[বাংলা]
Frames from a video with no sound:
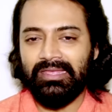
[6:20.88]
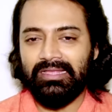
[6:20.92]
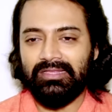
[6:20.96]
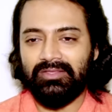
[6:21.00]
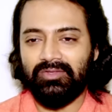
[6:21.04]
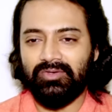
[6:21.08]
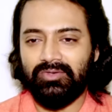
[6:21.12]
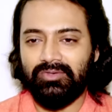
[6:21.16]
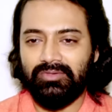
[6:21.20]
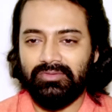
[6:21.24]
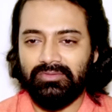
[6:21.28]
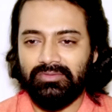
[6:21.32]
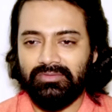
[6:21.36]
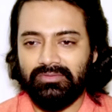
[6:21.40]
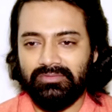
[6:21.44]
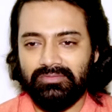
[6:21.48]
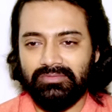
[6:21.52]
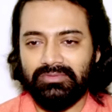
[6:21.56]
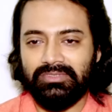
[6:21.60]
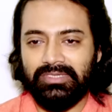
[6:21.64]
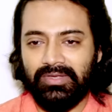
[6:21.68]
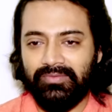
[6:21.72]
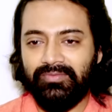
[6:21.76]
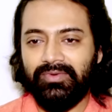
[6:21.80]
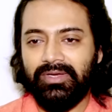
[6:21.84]
তো
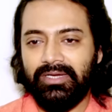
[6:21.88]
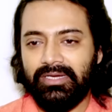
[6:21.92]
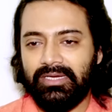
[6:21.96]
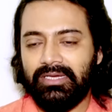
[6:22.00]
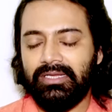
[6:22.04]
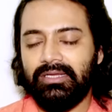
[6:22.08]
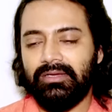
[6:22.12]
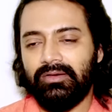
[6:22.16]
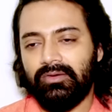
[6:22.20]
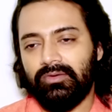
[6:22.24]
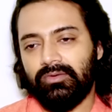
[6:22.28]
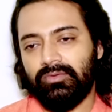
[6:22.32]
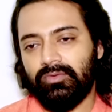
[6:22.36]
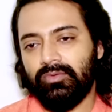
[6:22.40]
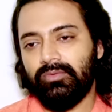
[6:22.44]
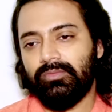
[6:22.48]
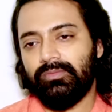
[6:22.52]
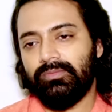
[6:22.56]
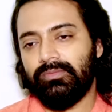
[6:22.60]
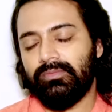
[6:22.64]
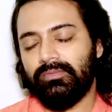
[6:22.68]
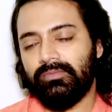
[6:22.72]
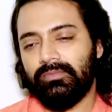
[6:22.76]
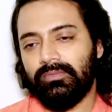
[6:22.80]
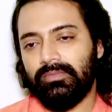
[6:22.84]
ডেফিনেটলি ও খুব
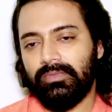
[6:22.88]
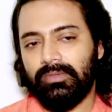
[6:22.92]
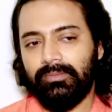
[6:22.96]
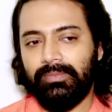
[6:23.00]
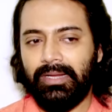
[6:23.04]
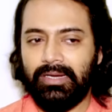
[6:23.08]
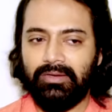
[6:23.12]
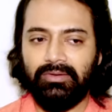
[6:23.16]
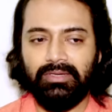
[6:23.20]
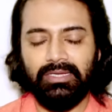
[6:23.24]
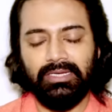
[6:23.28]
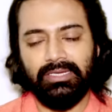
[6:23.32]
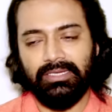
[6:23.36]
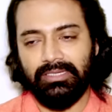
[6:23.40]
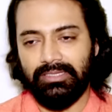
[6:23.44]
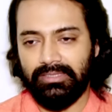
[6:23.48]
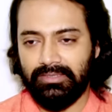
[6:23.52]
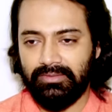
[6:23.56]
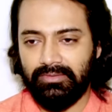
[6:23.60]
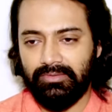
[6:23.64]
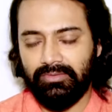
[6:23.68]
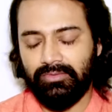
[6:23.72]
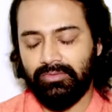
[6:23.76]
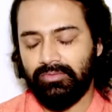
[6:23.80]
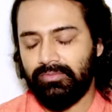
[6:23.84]
ভালো লাগে
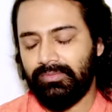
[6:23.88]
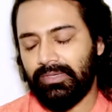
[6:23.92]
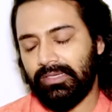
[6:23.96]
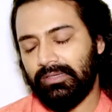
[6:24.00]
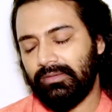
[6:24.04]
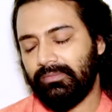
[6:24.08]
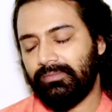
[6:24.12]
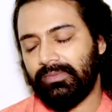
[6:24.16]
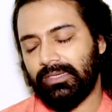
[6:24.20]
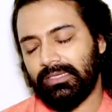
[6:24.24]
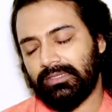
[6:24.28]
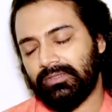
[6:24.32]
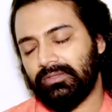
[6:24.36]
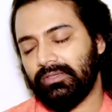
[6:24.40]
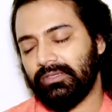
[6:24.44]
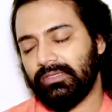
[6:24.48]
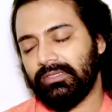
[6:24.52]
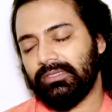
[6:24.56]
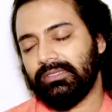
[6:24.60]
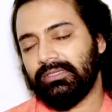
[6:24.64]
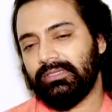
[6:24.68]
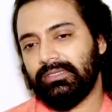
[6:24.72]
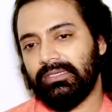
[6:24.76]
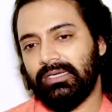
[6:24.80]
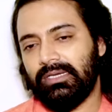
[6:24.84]
ও খুব ভালো পার্ট
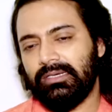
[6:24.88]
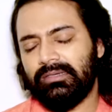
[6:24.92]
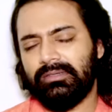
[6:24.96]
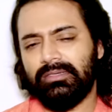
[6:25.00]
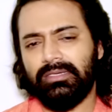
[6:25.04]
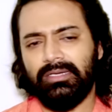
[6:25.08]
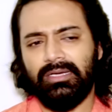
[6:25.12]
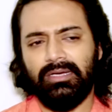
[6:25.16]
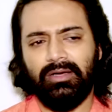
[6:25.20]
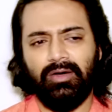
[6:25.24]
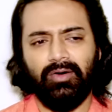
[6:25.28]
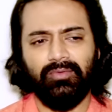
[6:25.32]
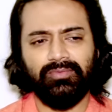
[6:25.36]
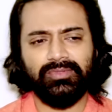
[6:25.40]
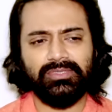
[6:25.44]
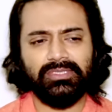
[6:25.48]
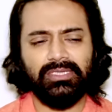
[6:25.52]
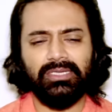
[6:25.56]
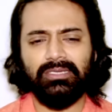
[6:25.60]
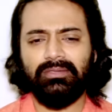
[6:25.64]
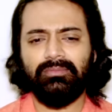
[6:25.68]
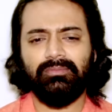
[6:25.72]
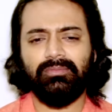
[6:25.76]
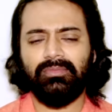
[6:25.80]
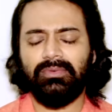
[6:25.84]
করে আর অফ
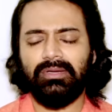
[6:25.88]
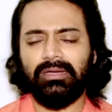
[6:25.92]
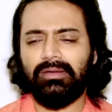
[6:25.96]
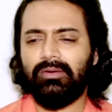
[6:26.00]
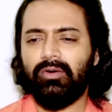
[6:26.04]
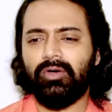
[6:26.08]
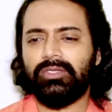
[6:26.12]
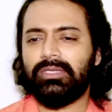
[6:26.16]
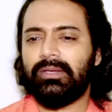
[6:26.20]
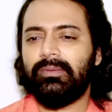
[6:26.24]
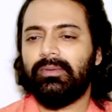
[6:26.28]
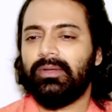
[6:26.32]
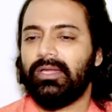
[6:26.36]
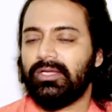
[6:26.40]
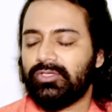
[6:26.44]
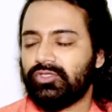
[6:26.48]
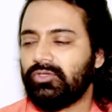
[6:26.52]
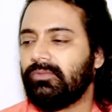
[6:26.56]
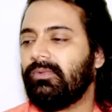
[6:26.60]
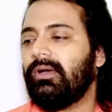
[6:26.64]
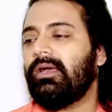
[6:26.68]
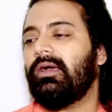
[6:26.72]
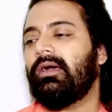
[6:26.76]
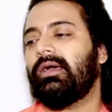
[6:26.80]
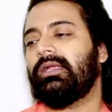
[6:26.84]
স্ক্রিন কথা বলার
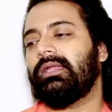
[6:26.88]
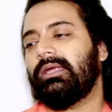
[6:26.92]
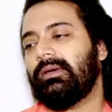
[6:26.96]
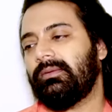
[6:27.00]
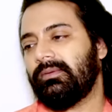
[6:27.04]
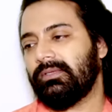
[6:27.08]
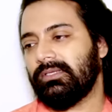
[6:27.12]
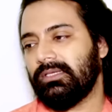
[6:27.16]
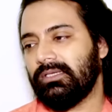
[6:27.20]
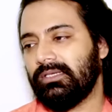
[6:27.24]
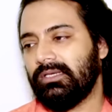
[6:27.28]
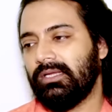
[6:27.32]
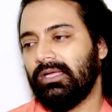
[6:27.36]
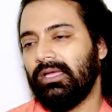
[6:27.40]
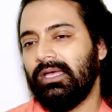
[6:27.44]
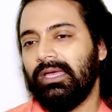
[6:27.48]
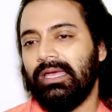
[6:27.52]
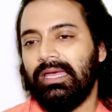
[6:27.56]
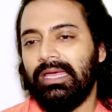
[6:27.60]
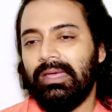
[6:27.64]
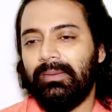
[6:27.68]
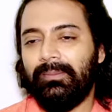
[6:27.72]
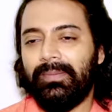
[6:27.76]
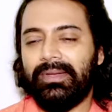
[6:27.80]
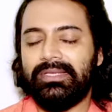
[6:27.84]
সময় হয় না আমাদের
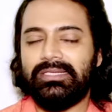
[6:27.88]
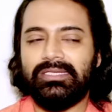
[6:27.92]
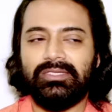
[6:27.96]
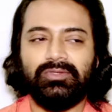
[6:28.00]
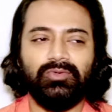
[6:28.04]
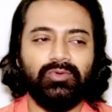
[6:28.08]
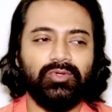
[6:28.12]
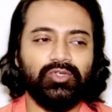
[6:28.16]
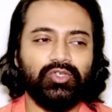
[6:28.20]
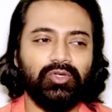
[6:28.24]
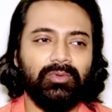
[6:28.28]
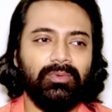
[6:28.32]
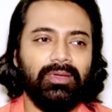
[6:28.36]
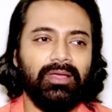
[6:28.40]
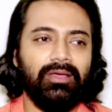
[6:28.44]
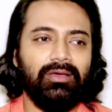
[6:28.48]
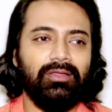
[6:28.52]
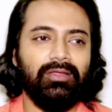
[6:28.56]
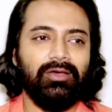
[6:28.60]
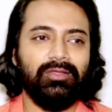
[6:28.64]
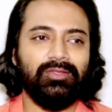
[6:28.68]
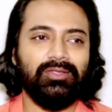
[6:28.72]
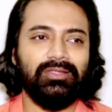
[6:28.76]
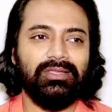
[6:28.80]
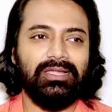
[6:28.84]
মানে যেটুকু সময়
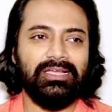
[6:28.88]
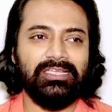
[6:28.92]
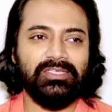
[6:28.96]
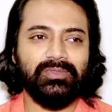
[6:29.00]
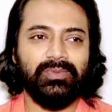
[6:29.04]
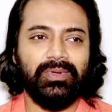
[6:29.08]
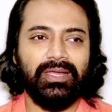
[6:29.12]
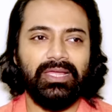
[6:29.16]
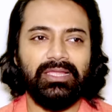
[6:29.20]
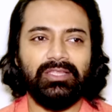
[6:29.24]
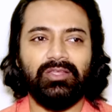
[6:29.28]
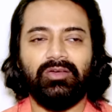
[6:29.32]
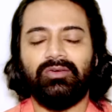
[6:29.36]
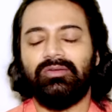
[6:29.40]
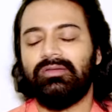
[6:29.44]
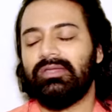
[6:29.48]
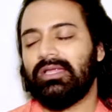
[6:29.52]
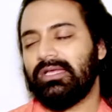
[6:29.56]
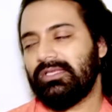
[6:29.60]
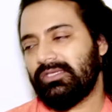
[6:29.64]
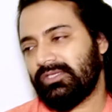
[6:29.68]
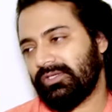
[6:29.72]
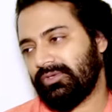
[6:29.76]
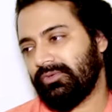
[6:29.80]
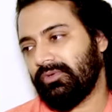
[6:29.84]
হলো হয়তো লাঞ্চ ব্রেকে তখন
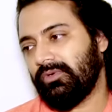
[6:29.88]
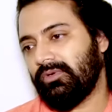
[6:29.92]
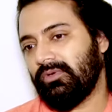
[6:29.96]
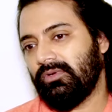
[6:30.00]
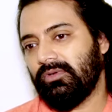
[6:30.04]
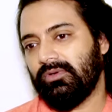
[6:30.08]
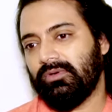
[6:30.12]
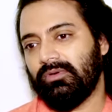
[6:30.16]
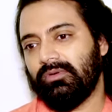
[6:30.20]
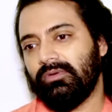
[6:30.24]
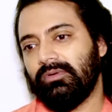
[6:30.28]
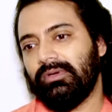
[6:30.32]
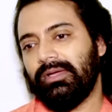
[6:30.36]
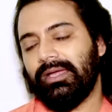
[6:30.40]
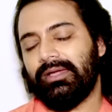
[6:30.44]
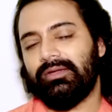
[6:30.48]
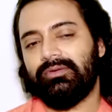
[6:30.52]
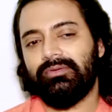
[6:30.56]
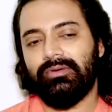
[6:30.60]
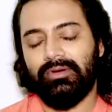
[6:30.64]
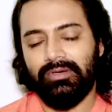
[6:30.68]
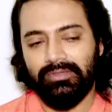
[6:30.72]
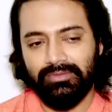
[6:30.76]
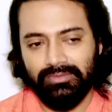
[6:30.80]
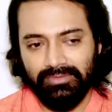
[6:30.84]
লাঞ্চ করলো
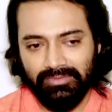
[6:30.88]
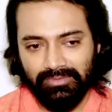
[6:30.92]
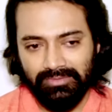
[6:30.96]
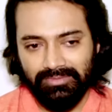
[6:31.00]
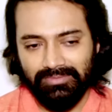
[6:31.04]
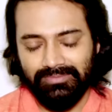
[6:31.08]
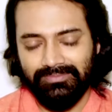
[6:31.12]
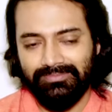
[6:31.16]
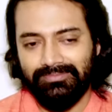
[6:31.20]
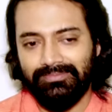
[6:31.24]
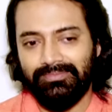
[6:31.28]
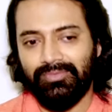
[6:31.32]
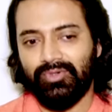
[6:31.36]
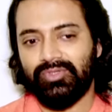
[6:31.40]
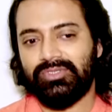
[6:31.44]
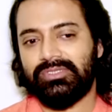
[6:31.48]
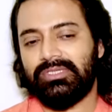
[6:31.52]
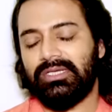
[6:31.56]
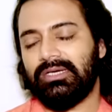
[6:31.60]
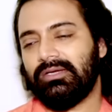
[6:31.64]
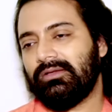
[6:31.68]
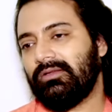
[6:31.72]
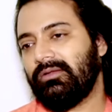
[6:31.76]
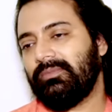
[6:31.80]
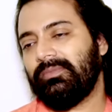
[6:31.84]
একটু হয়তো বসে
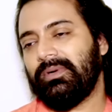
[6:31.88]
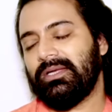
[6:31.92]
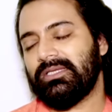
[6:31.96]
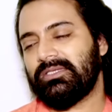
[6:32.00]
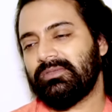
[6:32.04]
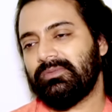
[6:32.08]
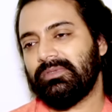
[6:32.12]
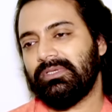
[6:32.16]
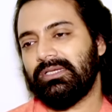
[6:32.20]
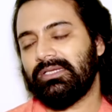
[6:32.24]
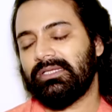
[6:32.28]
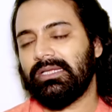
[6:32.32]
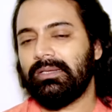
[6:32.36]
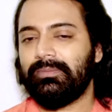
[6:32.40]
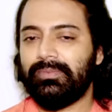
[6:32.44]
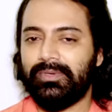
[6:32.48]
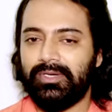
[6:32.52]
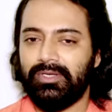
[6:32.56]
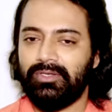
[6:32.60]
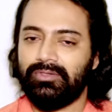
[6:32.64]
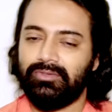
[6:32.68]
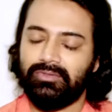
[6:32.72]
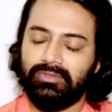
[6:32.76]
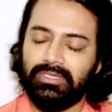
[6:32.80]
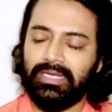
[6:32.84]
থাকলো পাঁচ মিনিট তারপরে
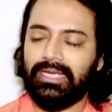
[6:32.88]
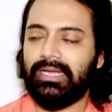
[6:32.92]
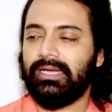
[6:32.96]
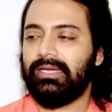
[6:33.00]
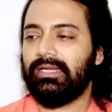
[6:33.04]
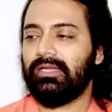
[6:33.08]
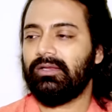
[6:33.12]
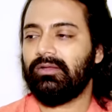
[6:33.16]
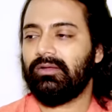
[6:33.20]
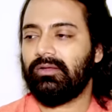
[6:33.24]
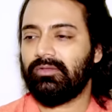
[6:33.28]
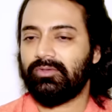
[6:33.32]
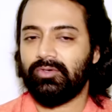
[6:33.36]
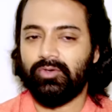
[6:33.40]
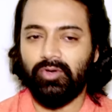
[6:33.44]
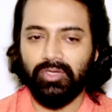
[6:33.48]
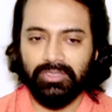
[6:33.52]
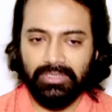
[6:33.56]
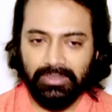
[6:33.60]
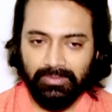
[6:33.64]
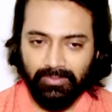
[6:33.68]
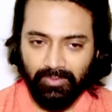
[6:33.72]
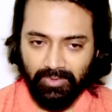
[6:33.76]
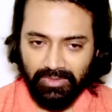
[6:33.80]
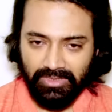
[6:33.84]
হয়তো ডেকে নিল হয়তো
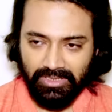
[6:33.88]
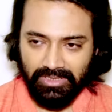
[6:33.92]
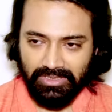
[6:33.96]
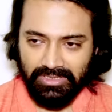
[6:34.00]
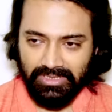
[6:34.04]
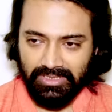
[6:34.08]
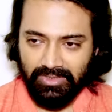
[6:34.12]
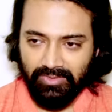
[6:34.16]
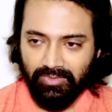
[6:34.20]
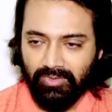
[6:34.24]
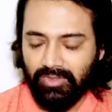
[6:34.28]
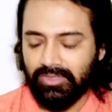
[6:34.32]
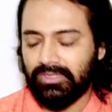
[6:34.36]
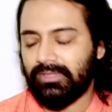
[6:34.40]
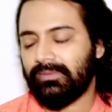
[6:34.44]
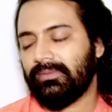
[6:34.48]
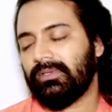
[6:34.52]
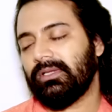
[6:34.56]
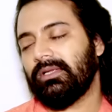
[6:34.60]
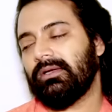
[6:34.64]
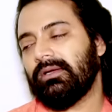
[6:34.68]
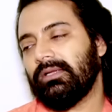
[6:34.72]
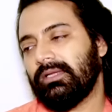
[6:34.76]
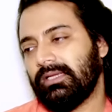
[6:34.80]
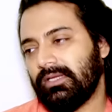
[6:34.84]
কথা বলতে গিয়েও কথা
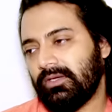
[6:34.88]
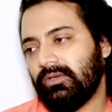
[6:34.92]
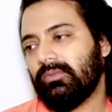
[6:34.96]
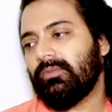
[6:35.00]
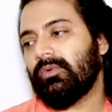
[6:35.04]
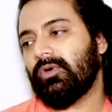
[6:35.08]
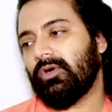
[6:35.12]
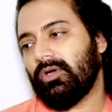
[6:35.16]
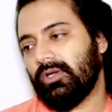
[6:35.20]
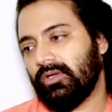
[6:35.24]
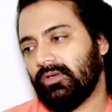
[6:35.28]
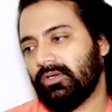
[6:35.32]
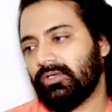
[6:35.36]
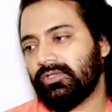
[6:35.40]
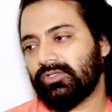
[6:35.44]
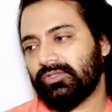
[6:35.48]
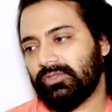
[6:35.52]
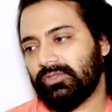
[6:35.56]
বলা হয় না এরকমও হয় না